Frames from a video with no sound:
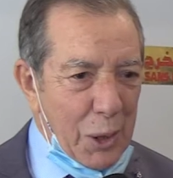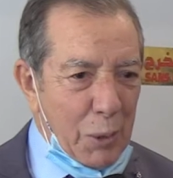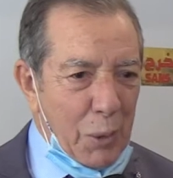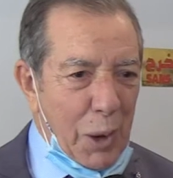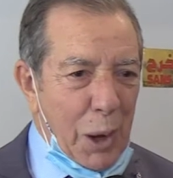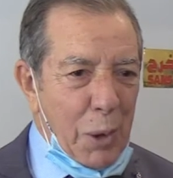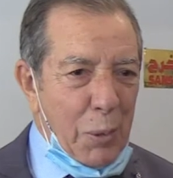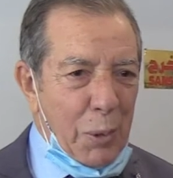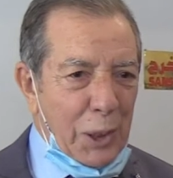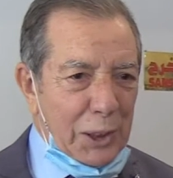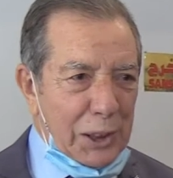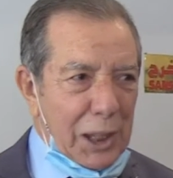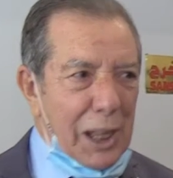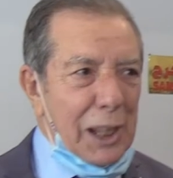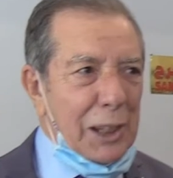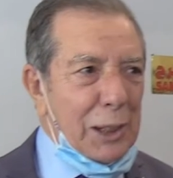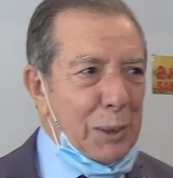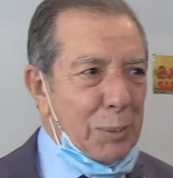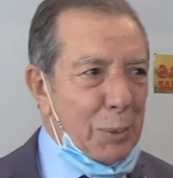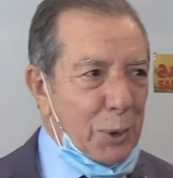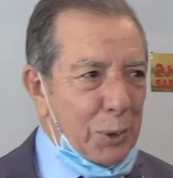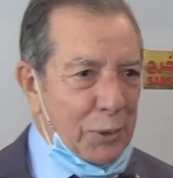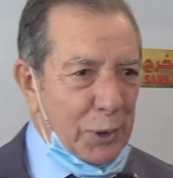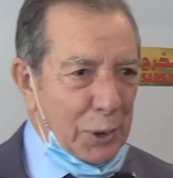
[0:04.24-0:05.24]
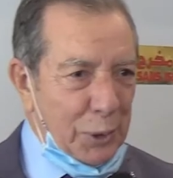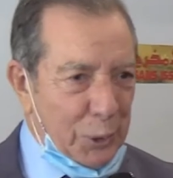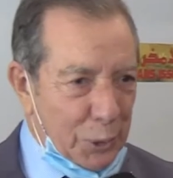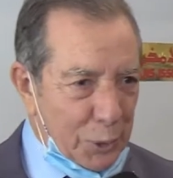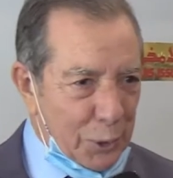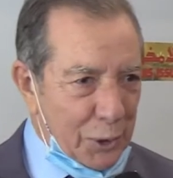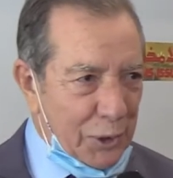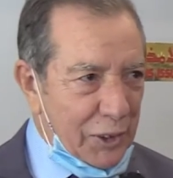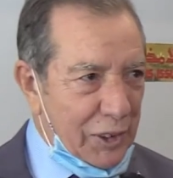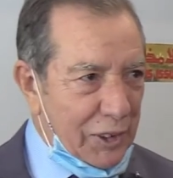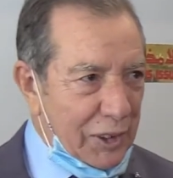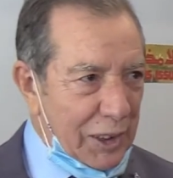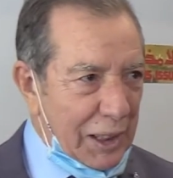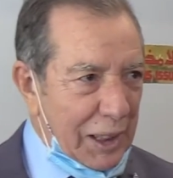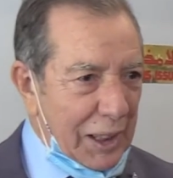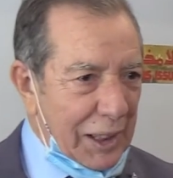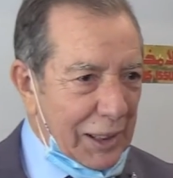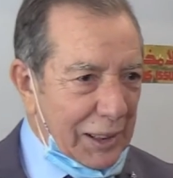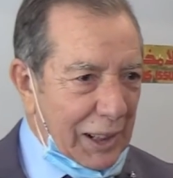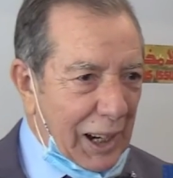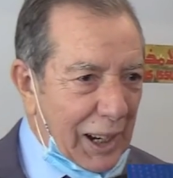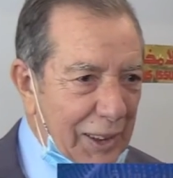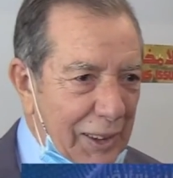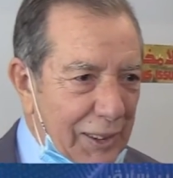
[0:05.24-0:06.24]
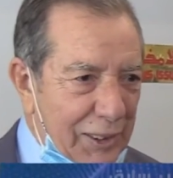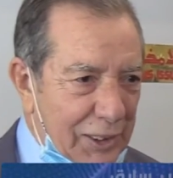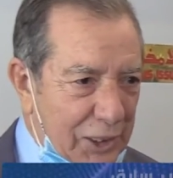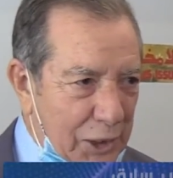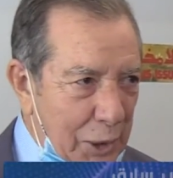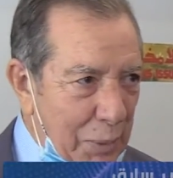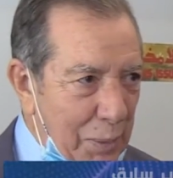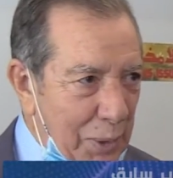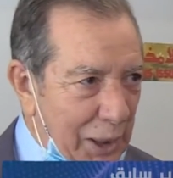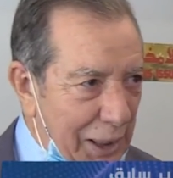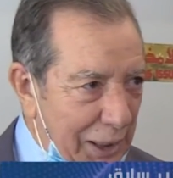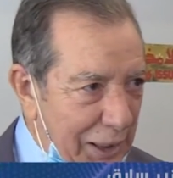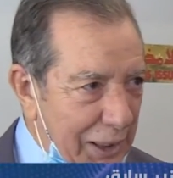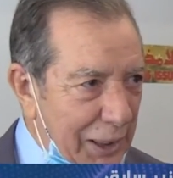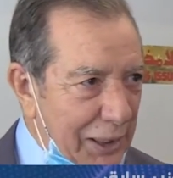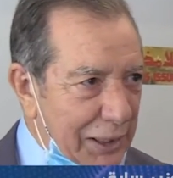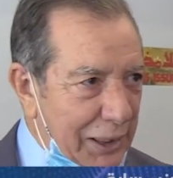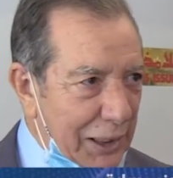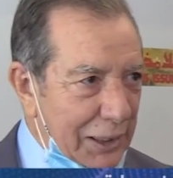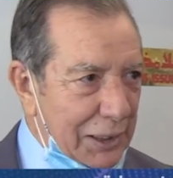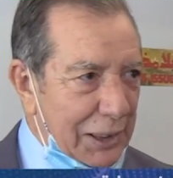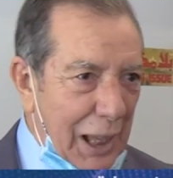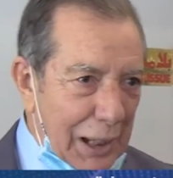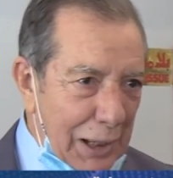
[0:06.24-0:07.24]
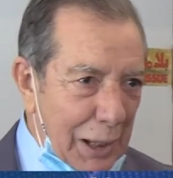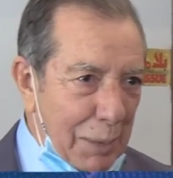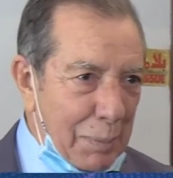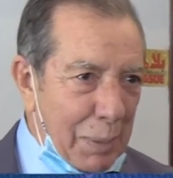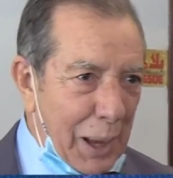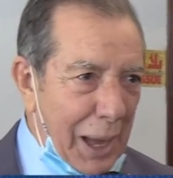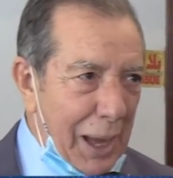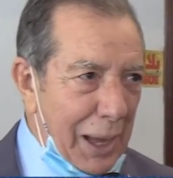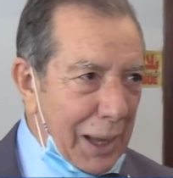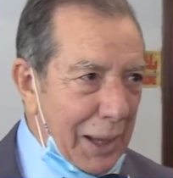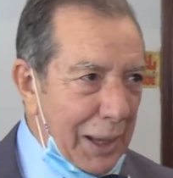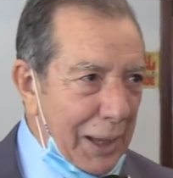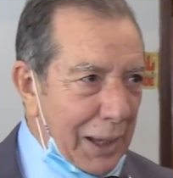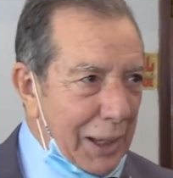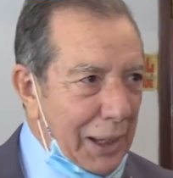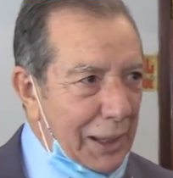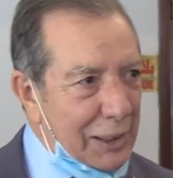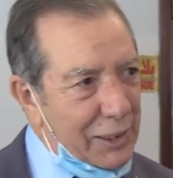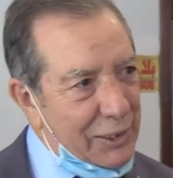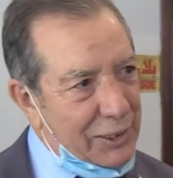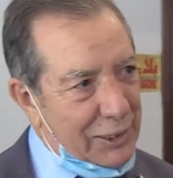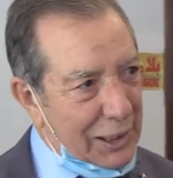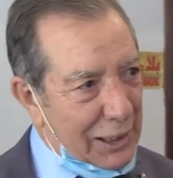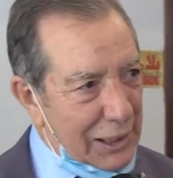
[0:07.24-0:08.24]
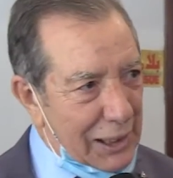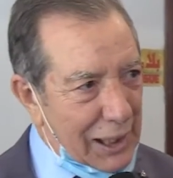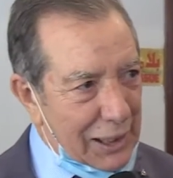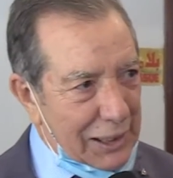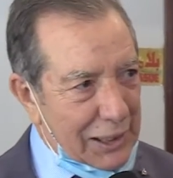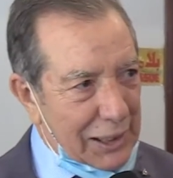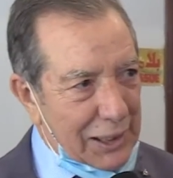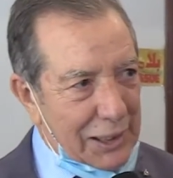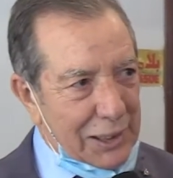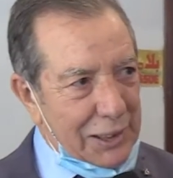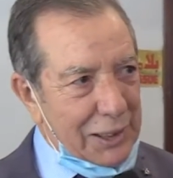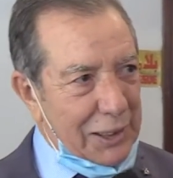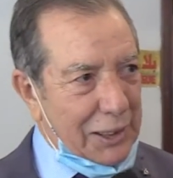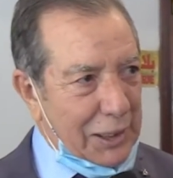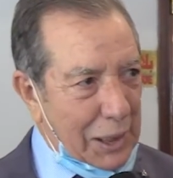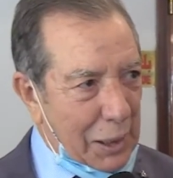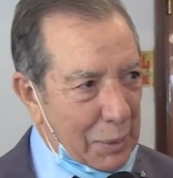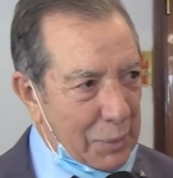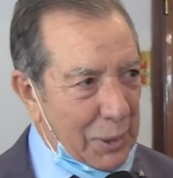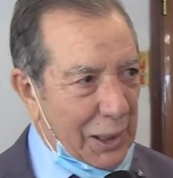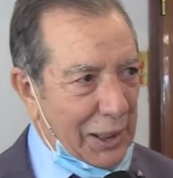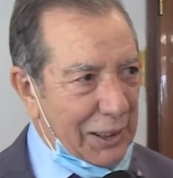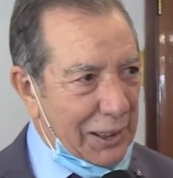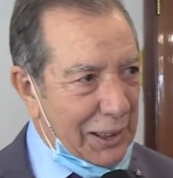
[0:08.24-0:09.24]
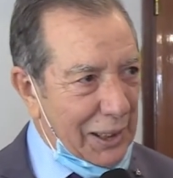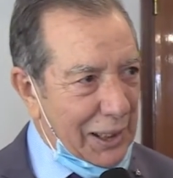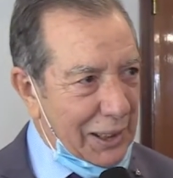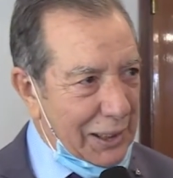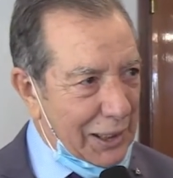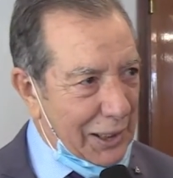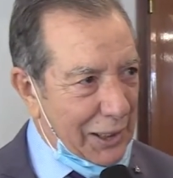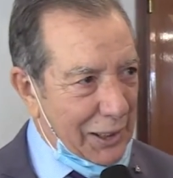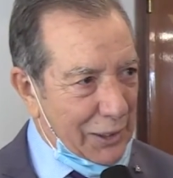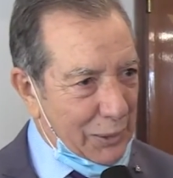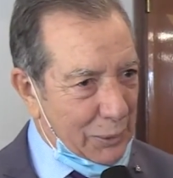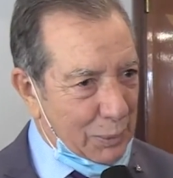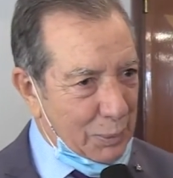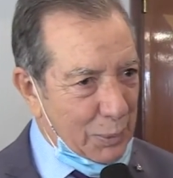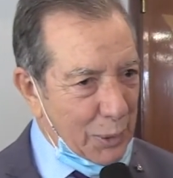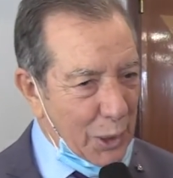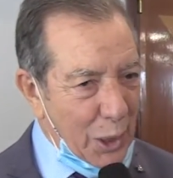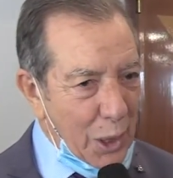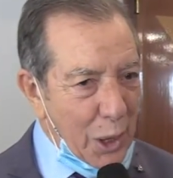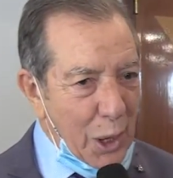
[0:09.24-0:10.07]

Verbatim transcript: وهو طالب في تونس رئيس جمعية الطلبة الاستقلاليين التابعين للحزب